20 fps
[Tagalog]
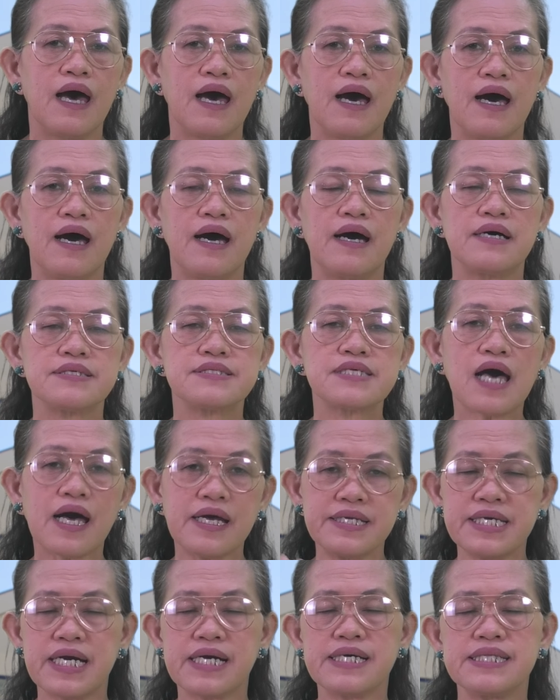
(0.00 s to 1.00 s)
uh, sa
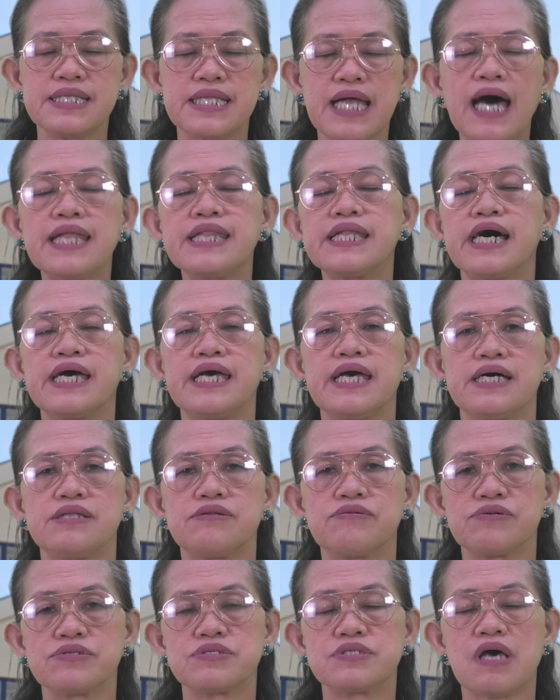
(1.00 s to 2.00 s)
kanyang nanay,
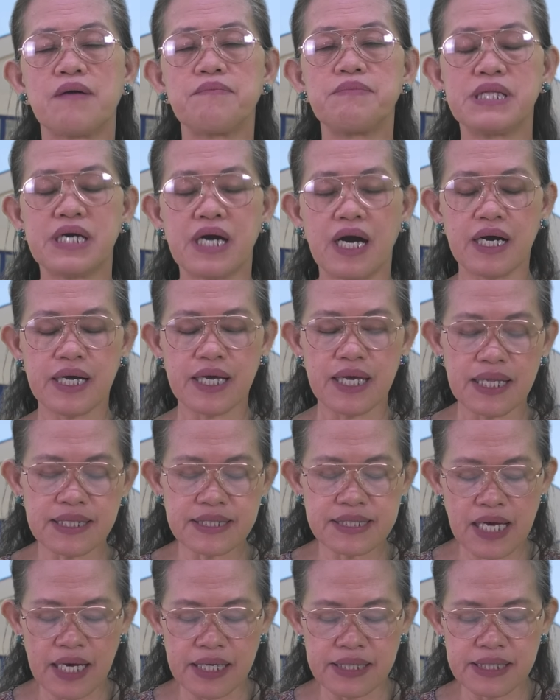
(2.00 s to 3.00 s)
ano, sabi ng
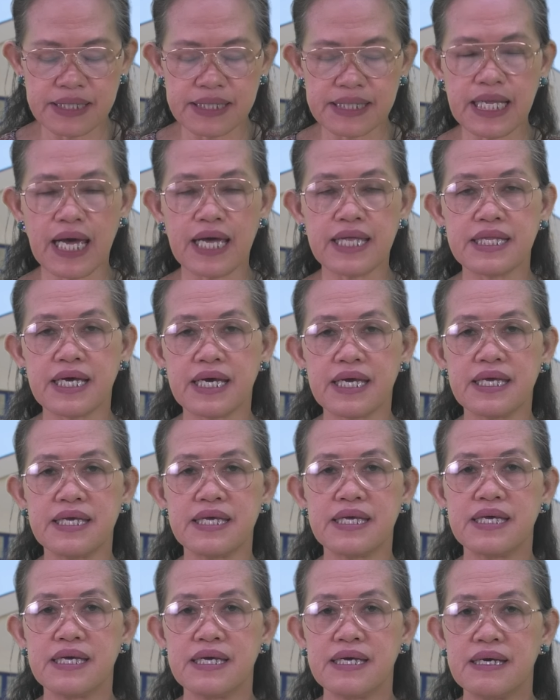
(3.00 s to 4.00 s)
anghel sa kanyang
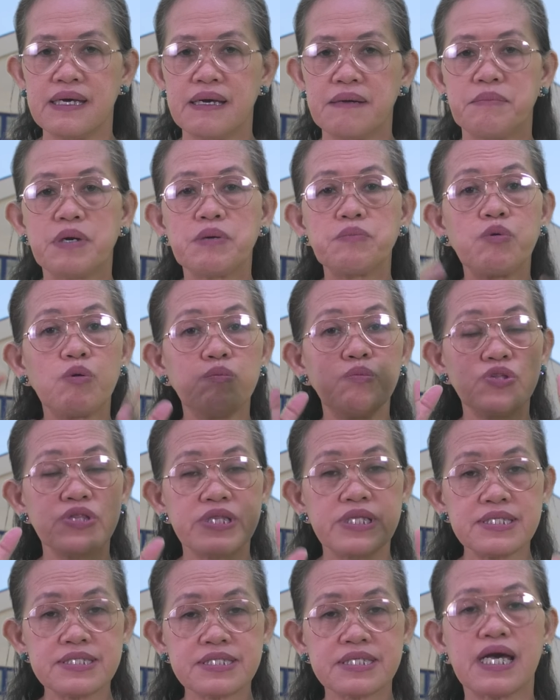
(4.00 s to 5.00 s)
nanay,
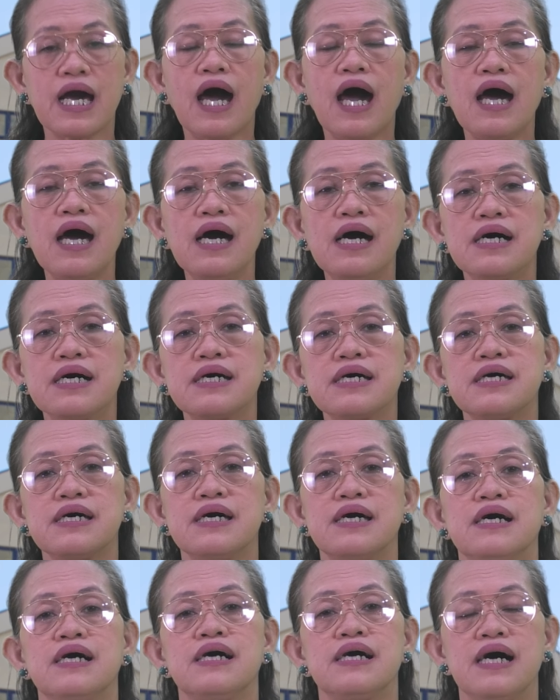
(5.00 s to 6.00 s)
magbubuntis ka
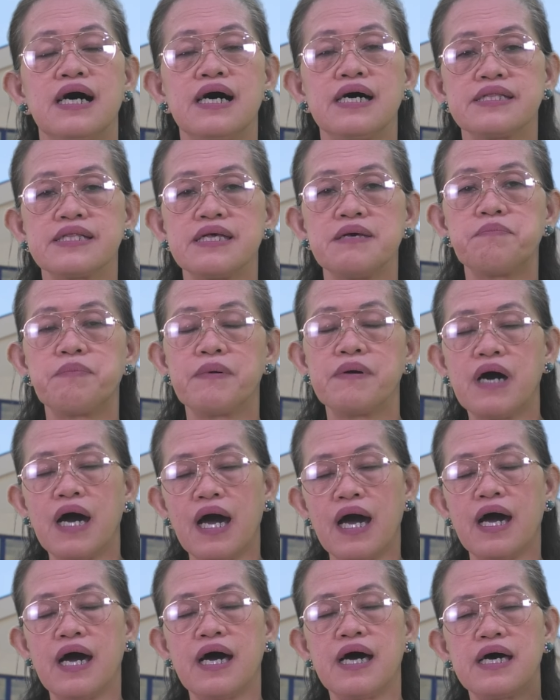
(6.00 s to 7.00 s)
at ip,
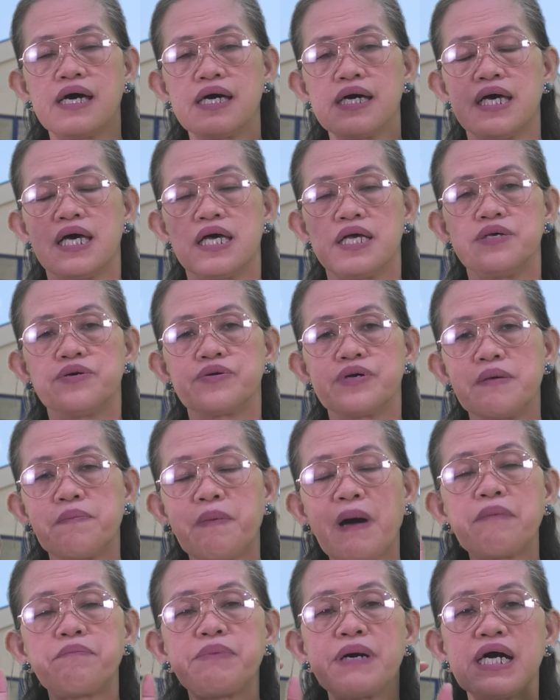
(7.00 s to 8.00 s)
uh, yung
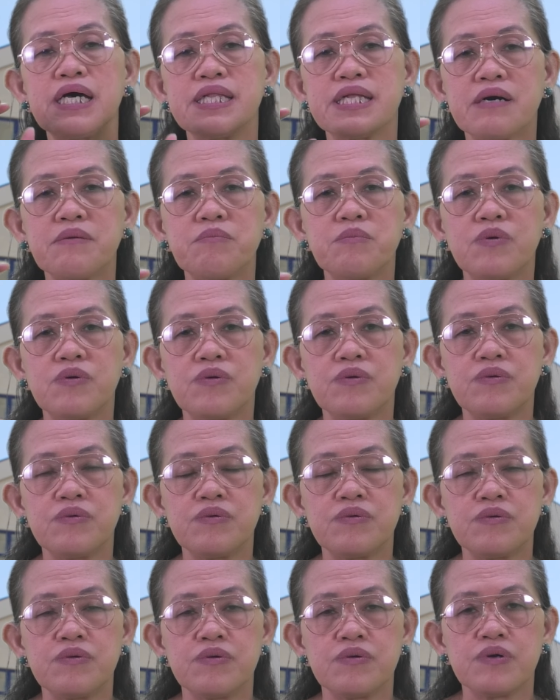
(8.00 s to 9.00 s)
ipapanganak
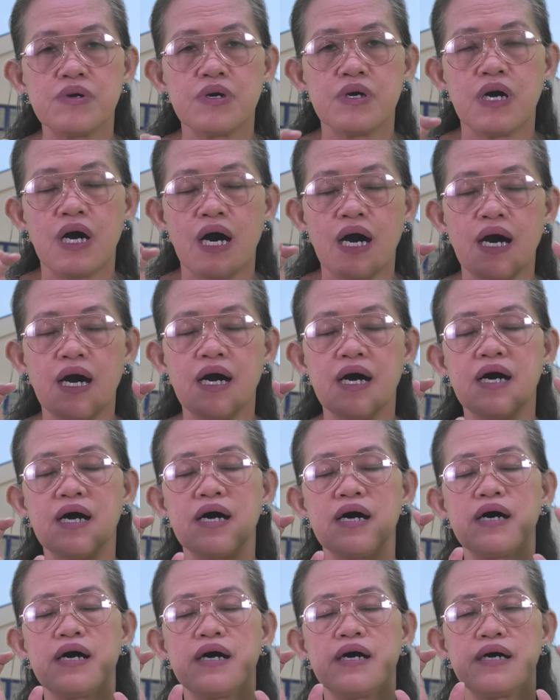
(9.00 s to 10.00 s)
mong
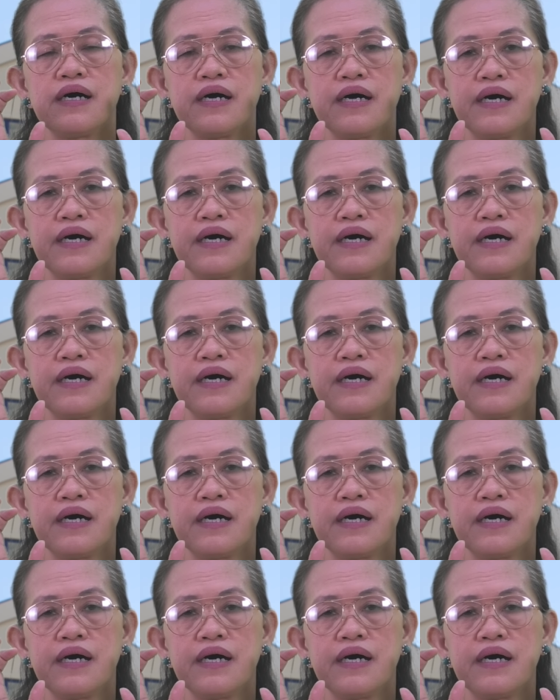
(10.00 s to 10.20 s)
uh,